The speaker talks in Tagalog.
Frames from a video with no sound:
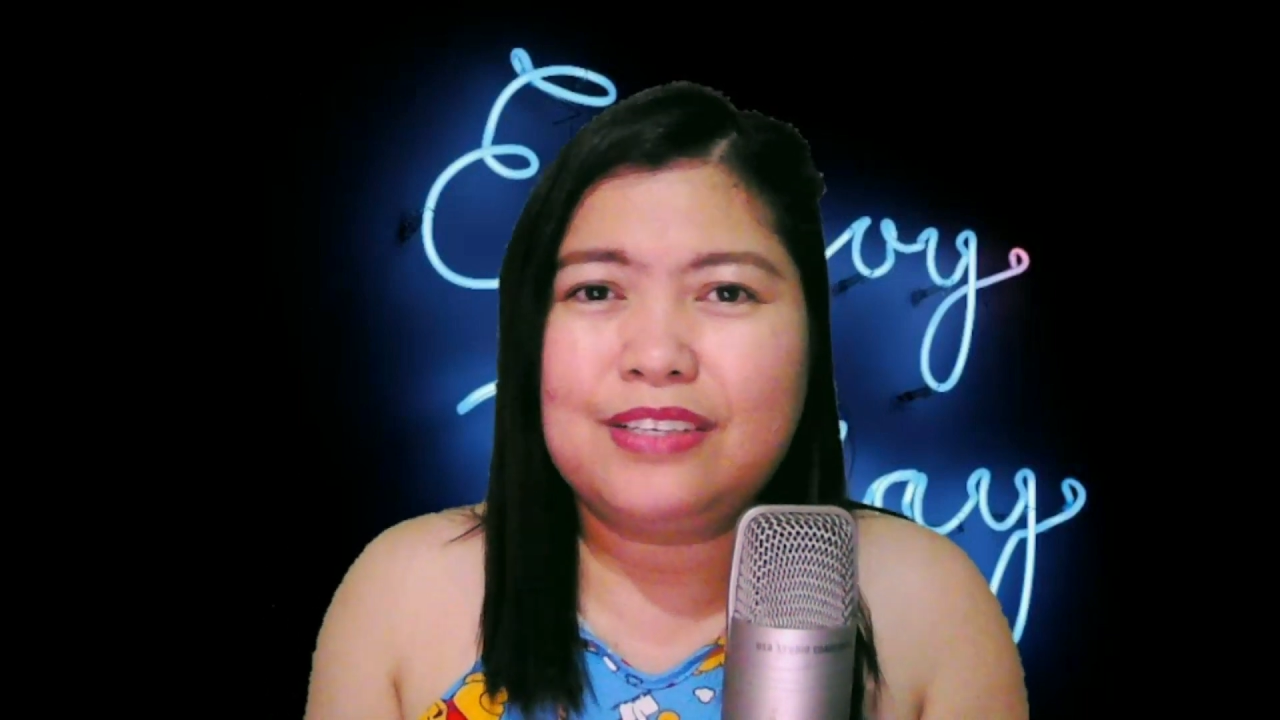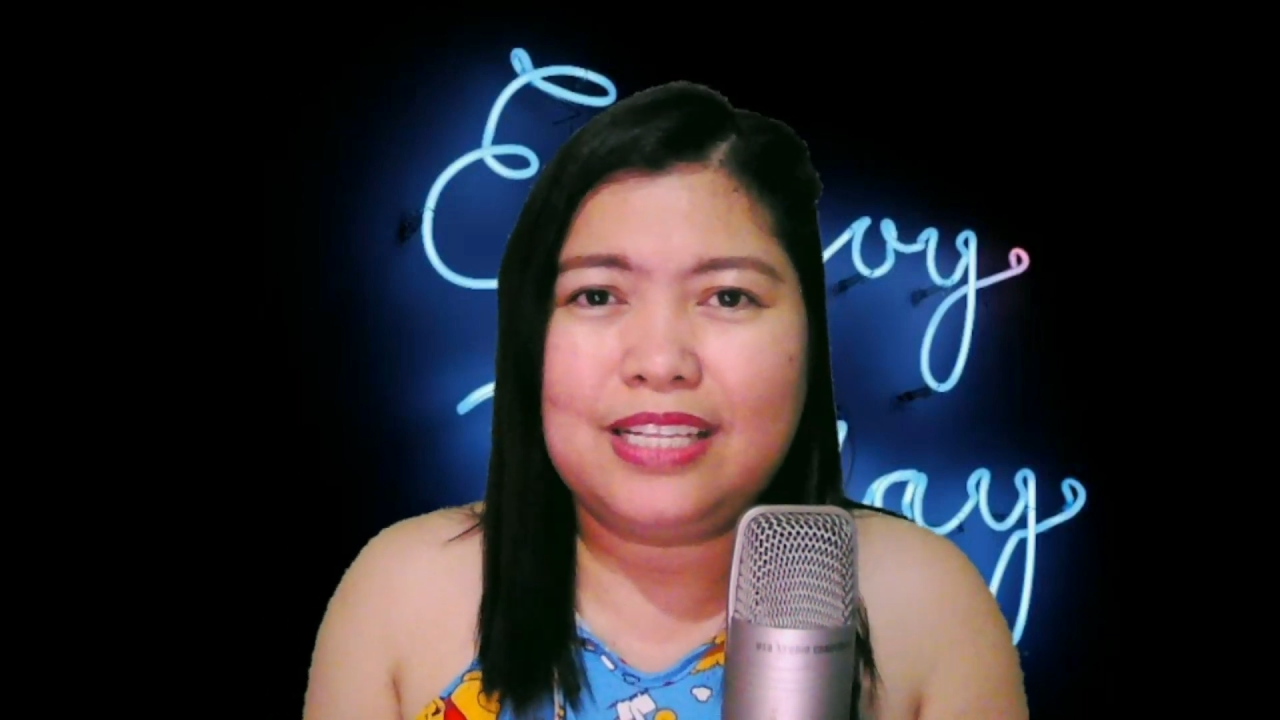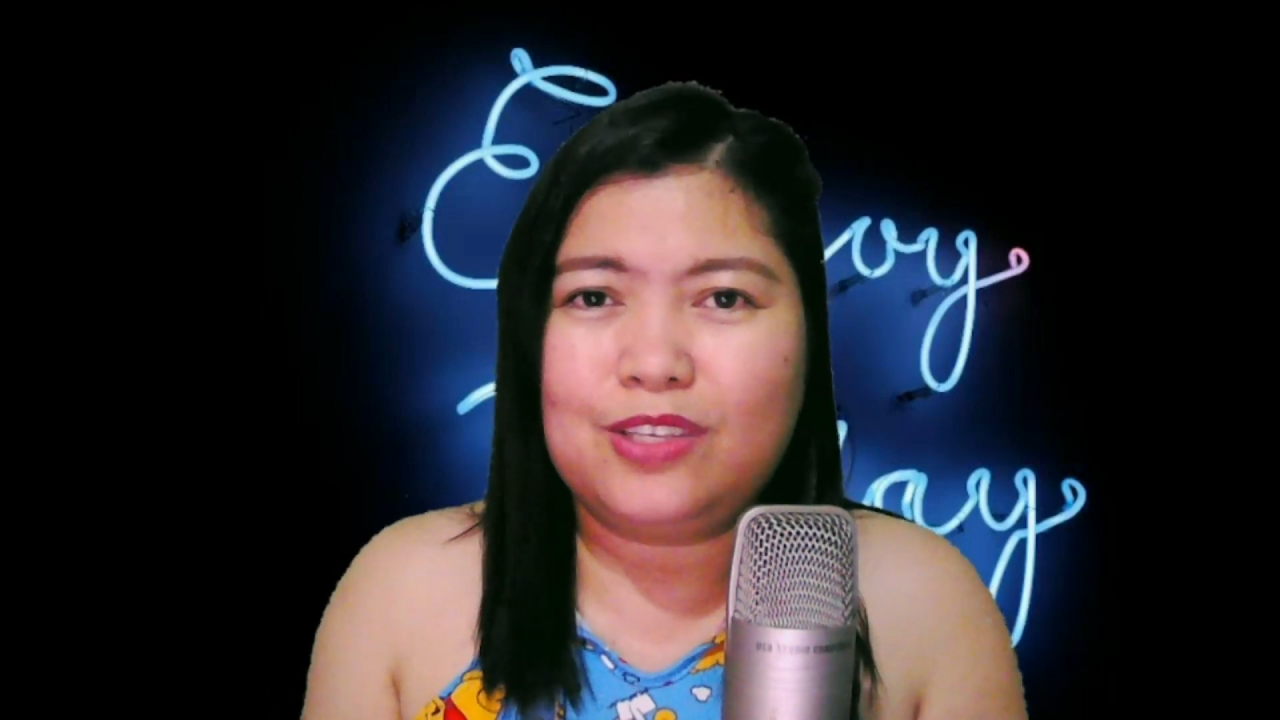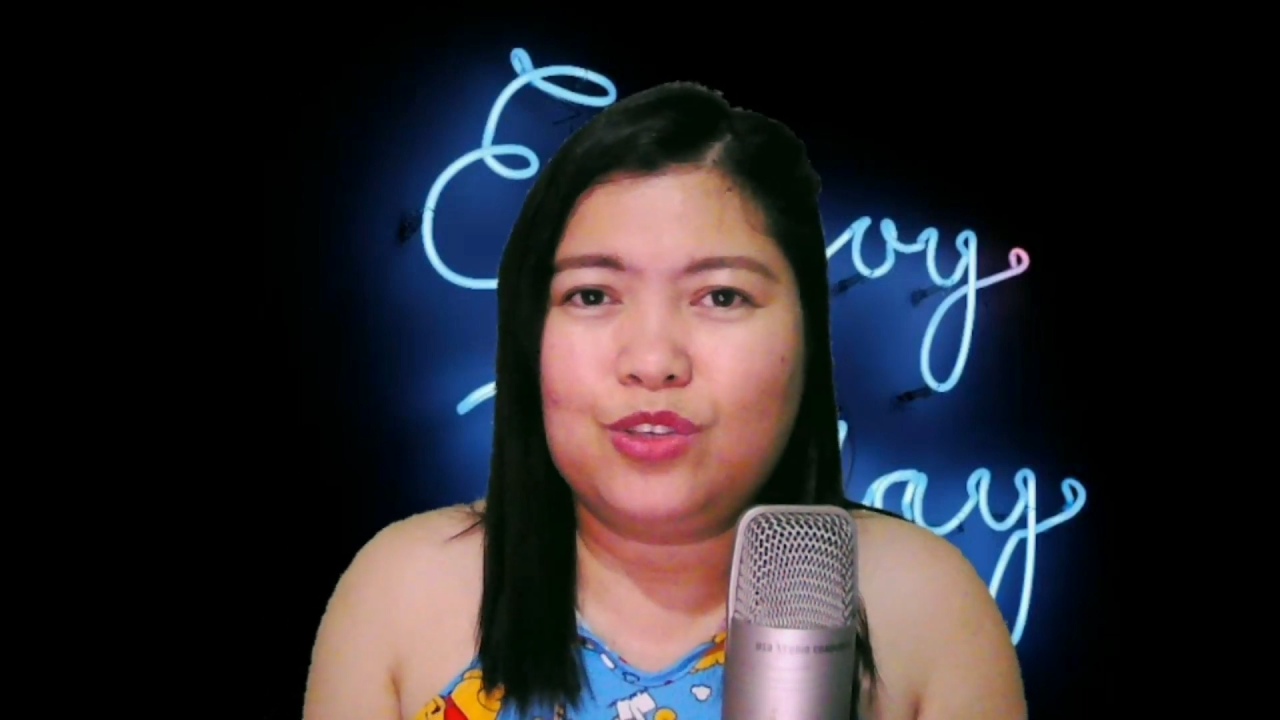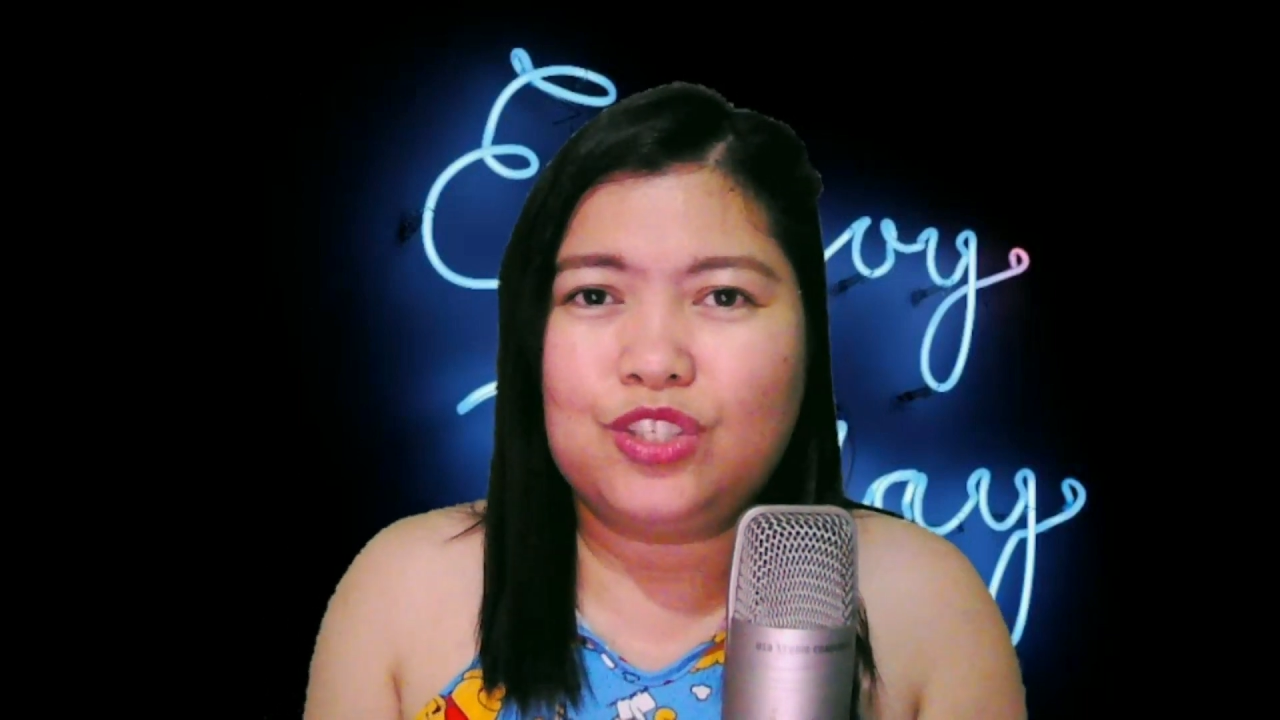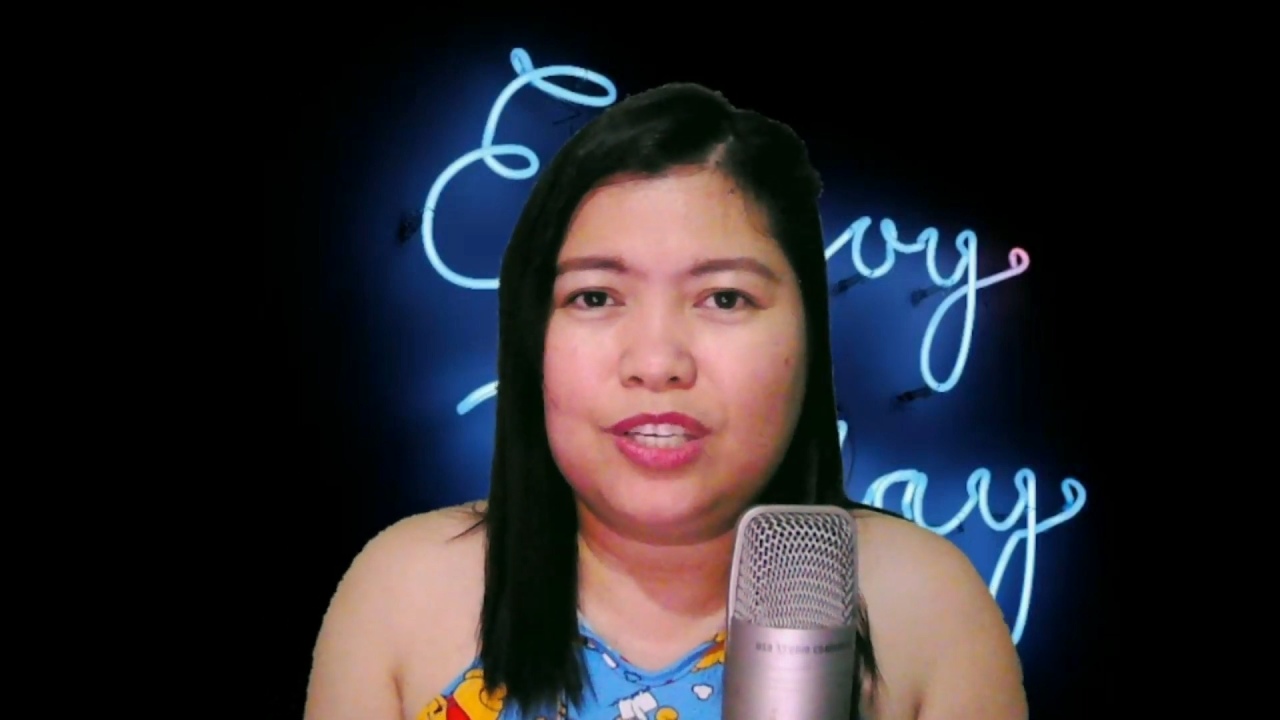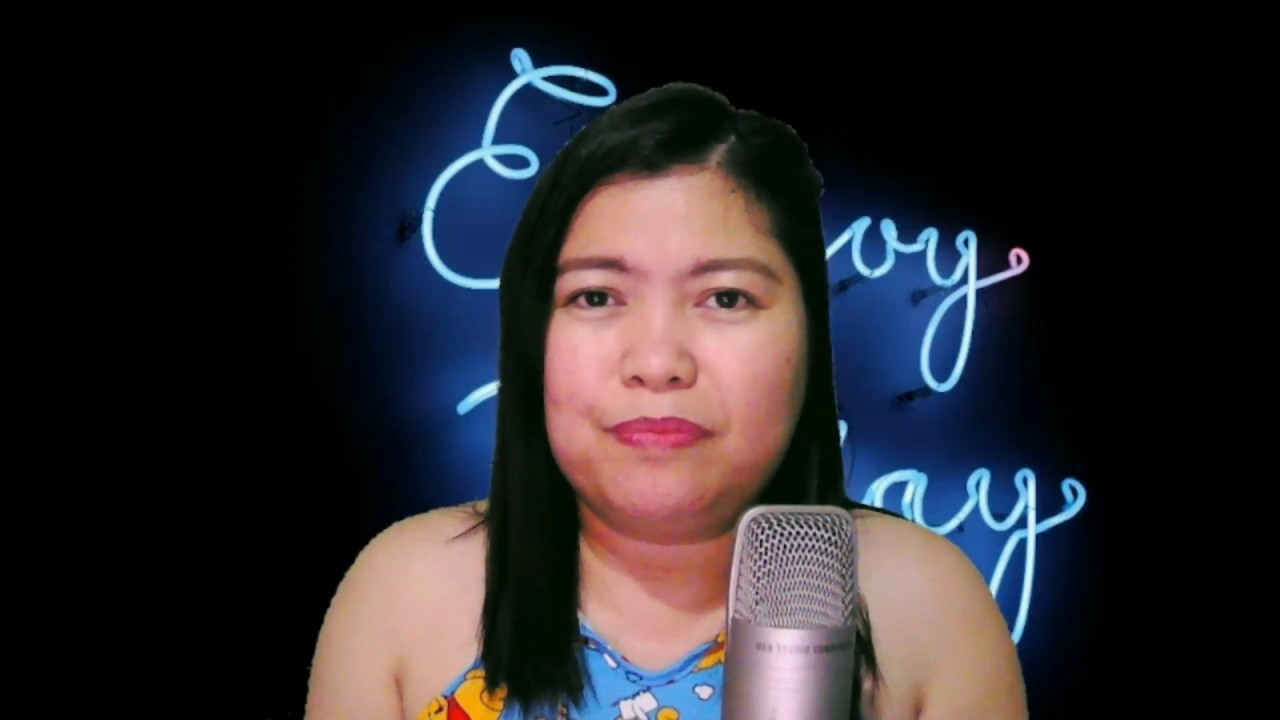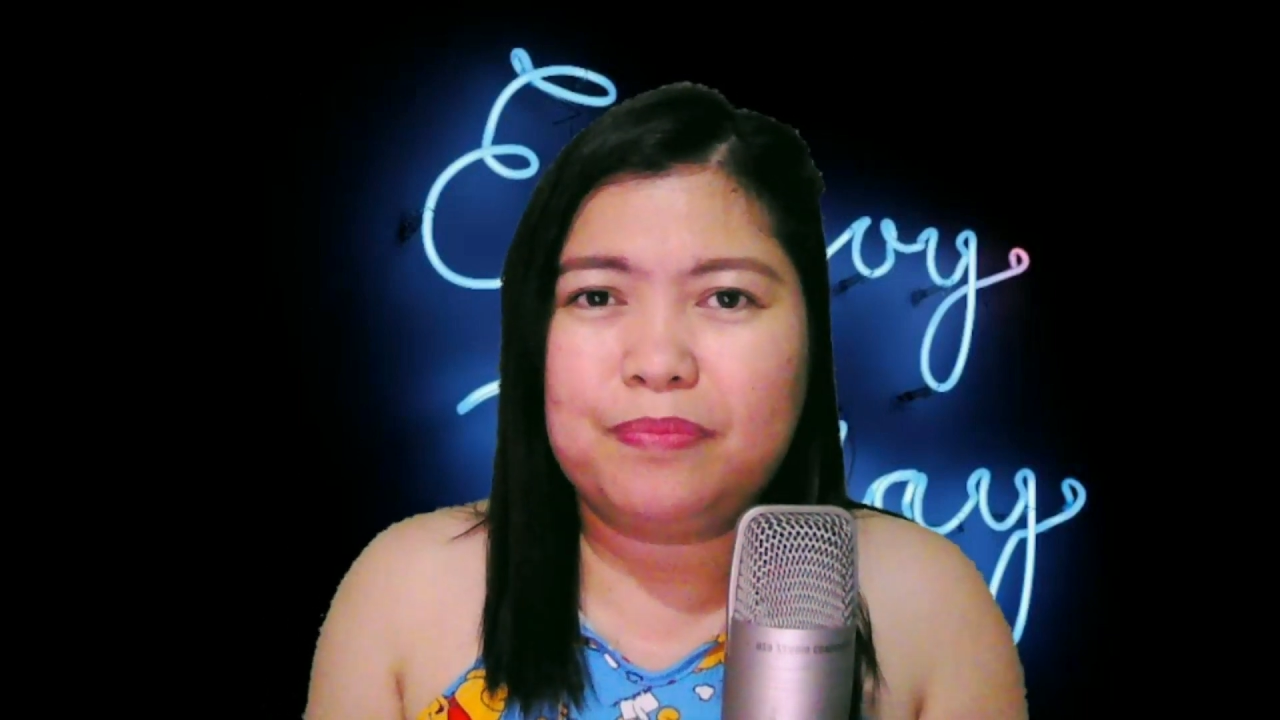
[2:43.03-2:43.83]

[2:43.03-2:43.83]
relationship.